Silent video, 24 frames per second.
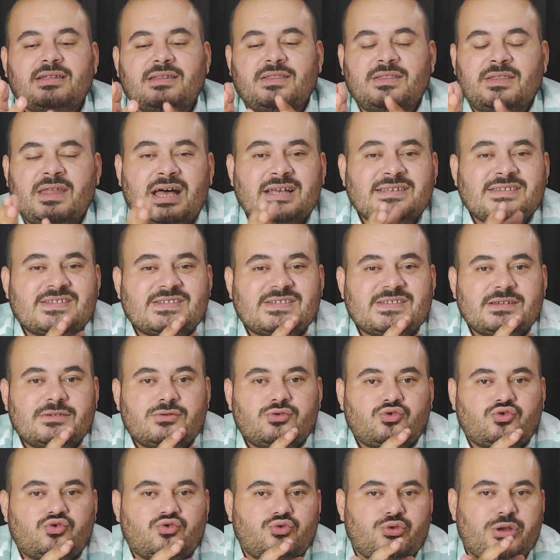Nas
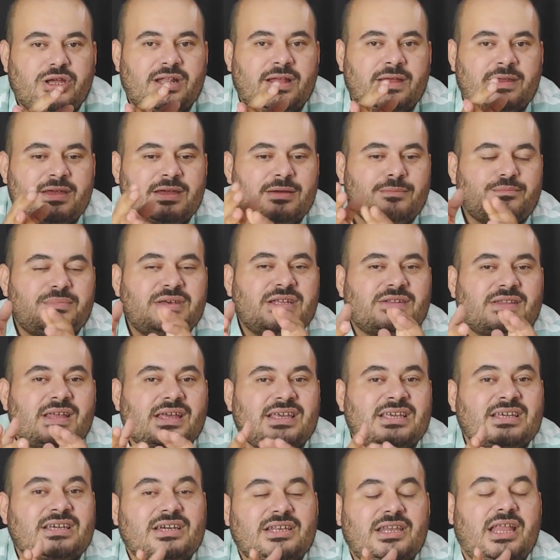sureleri bir
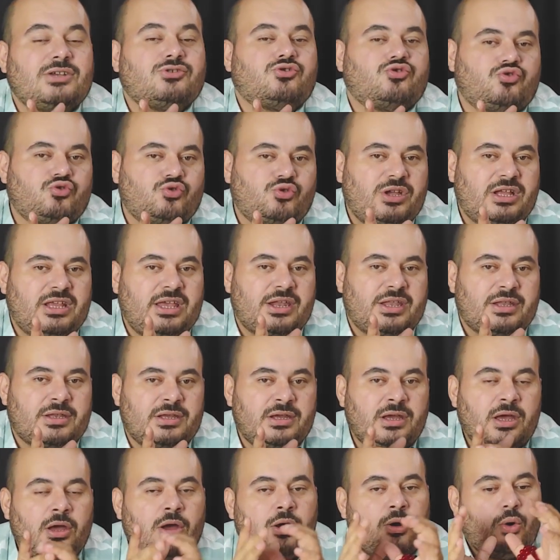de İhlas
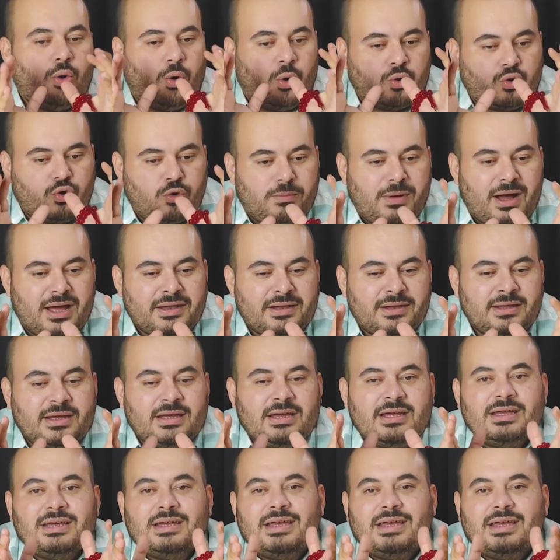surelerini okuman